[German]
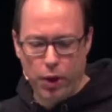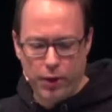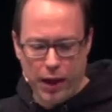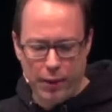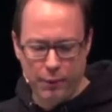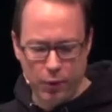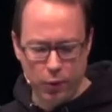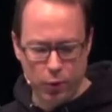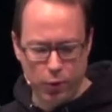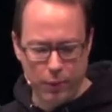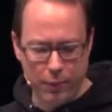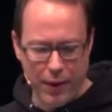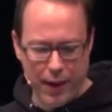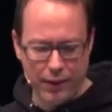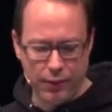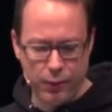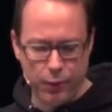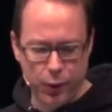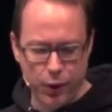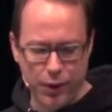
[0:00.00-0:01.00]
das einfach so
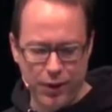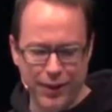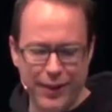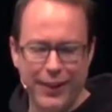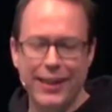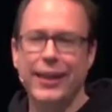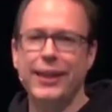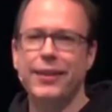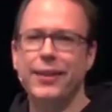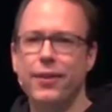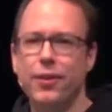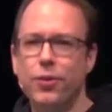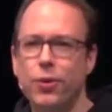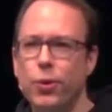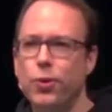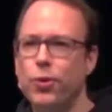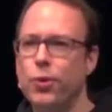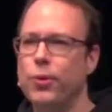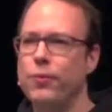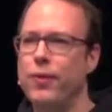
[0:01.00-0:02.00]
gemacht wird. Eine
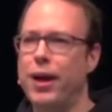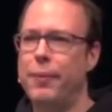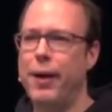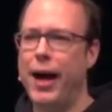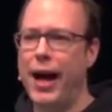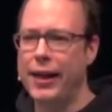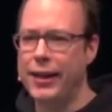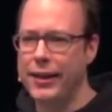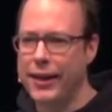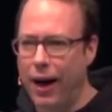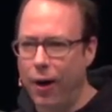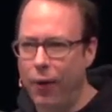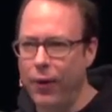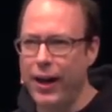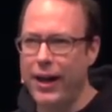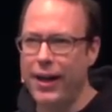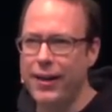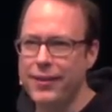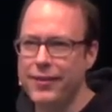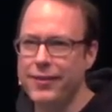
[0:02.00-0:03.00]
Diskussion war aber eigentlich auch
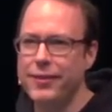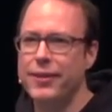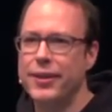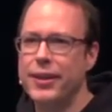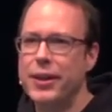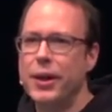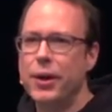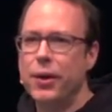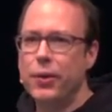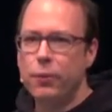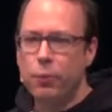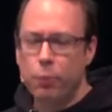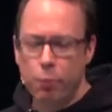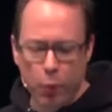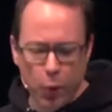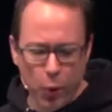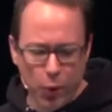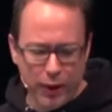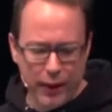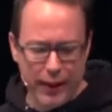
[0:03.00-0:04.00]
erst
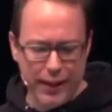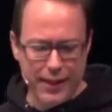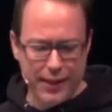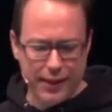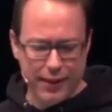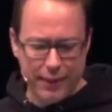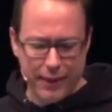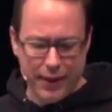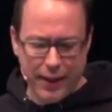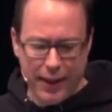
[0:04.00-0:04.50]
möglich,